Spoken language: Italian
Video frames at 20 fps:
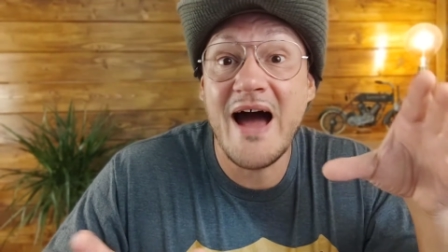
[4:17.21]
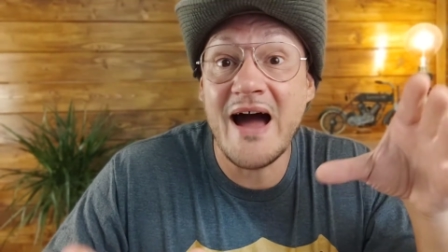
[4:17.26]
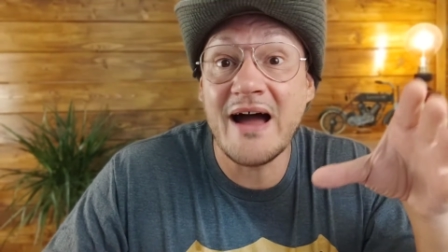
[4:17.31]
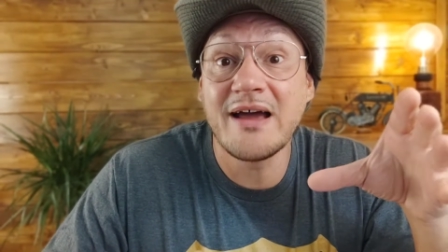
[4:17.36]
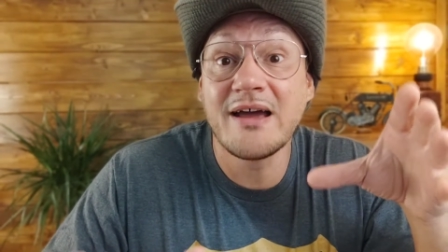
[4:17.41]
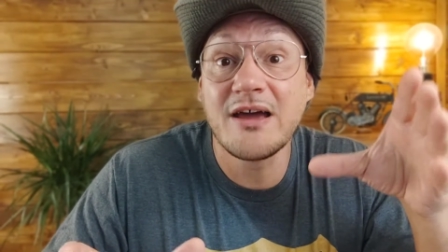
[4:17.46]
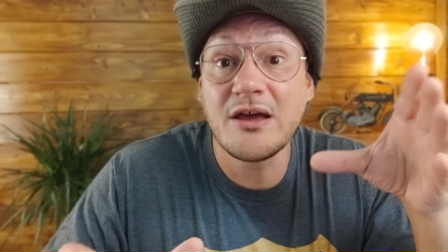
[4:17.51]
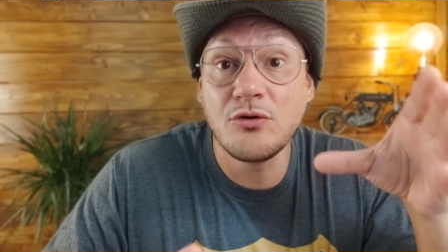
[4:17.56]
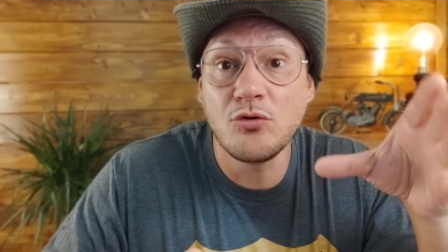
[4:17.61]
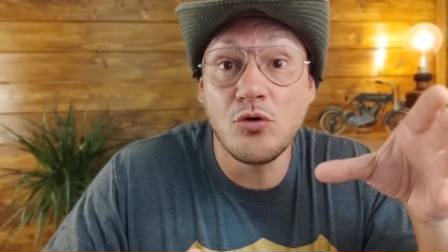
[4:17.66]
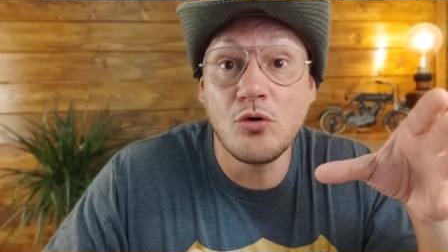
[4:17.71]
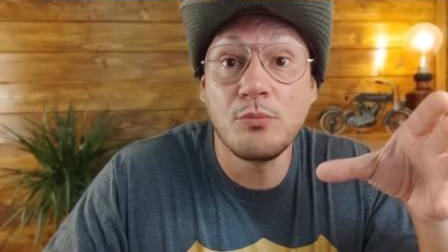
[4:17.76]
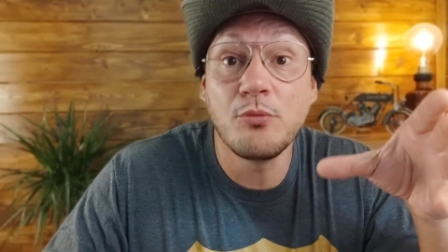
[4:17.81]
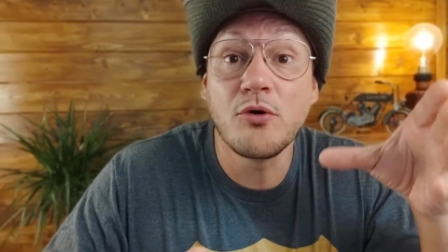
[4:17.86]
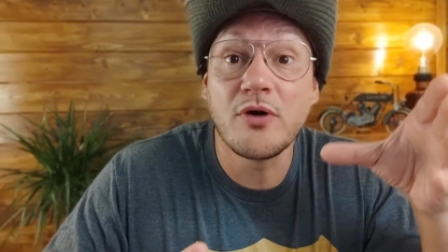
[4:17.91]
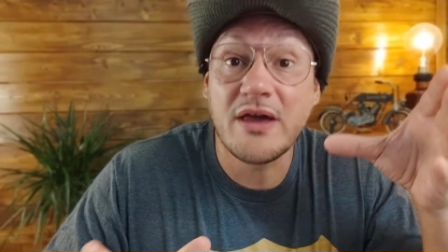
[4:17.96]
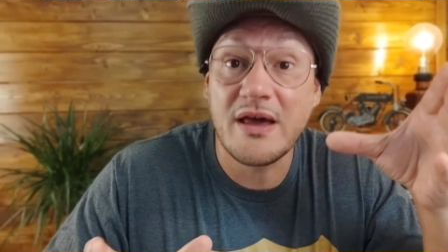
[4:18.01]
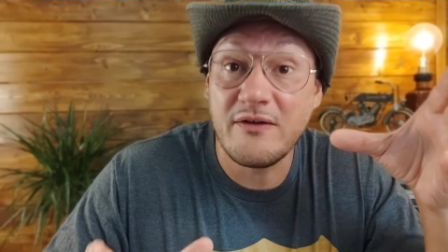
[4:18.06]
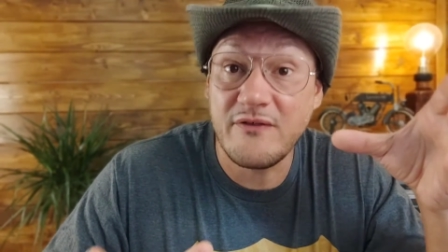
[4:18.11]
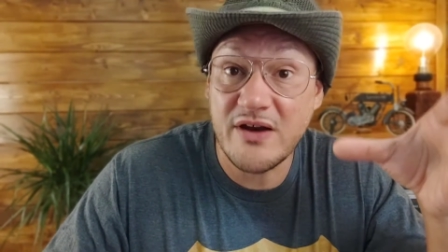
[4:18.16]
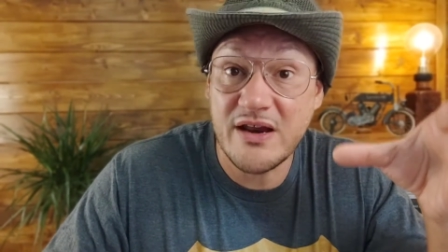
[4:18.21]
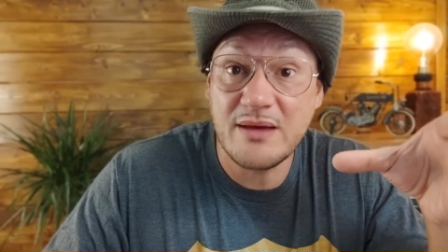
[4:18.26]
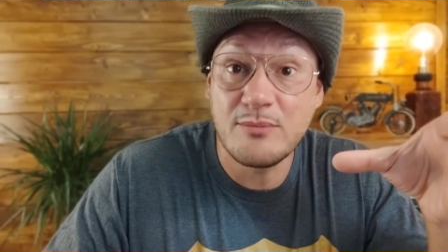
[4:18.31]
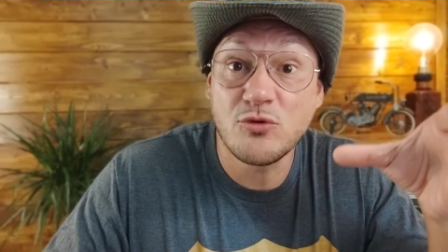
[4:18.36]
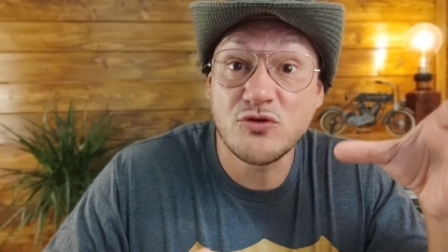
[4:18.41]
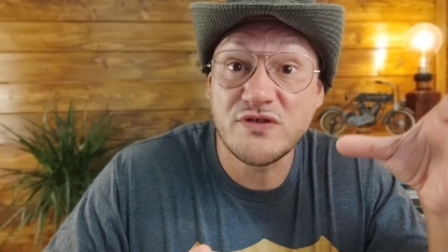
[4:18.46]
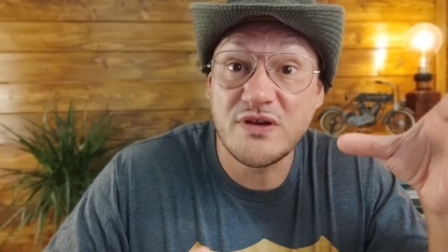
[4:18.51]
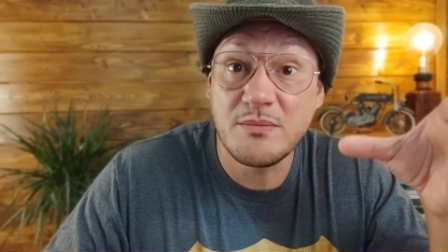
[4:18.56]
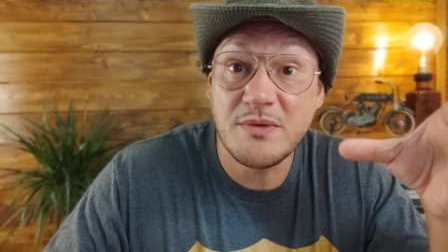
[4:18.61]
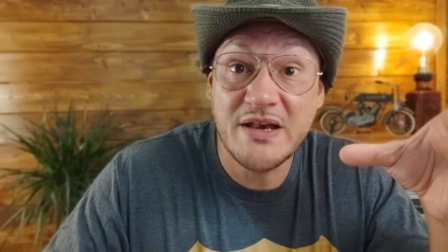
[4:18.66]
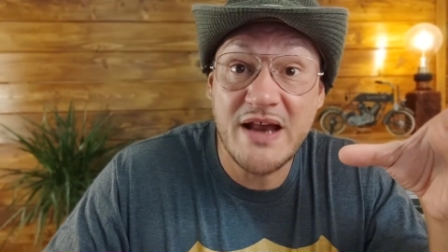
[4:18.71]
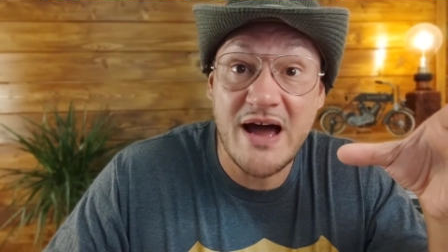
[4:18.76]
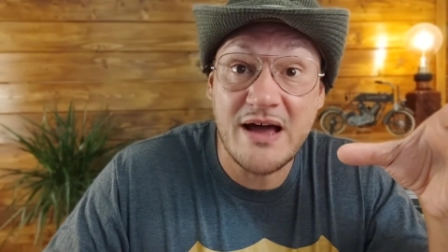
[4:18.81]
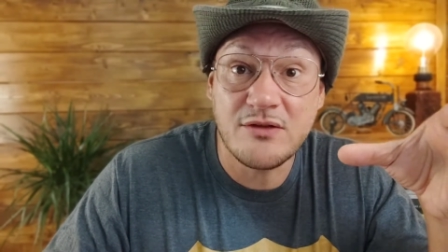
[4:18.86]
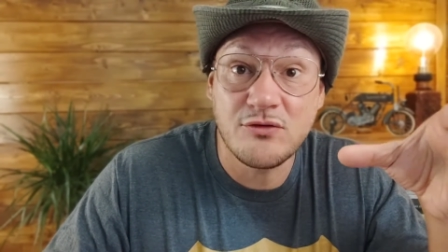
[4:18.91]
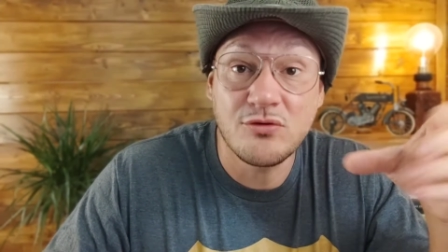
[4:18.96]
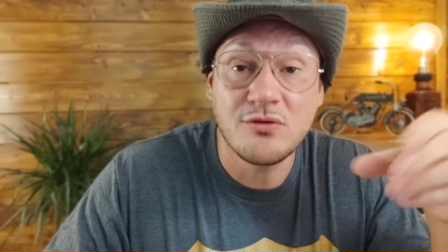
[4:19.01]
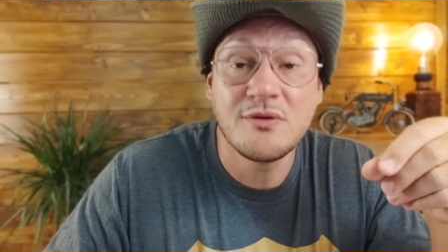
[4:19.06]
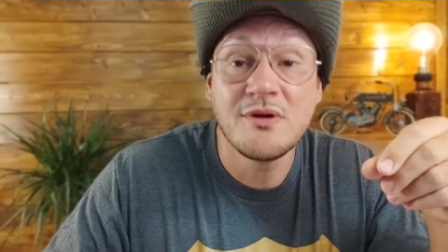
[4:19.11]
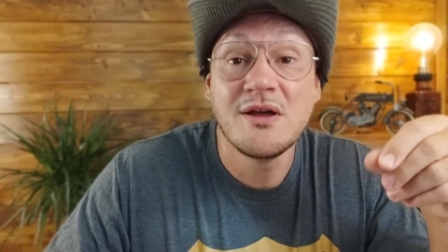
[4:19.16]
anche dopo che avremo
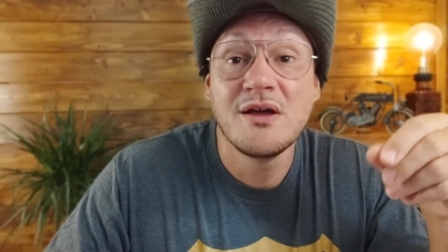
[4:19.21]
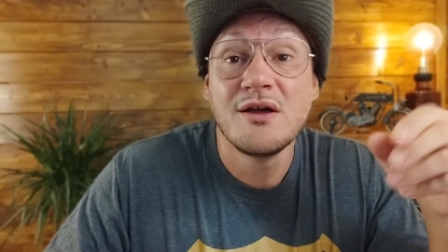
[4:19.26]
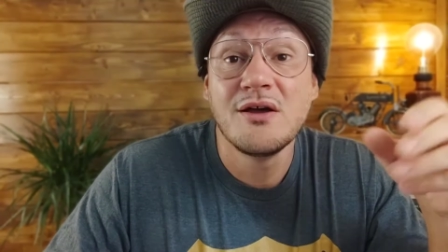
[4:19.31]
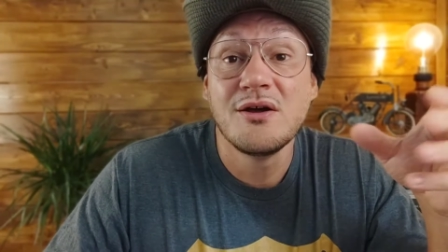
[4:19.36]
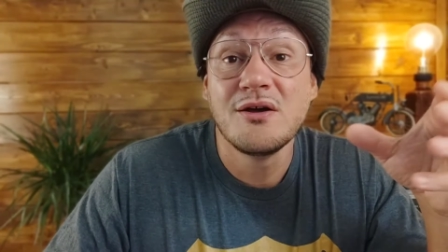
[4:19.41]
seminato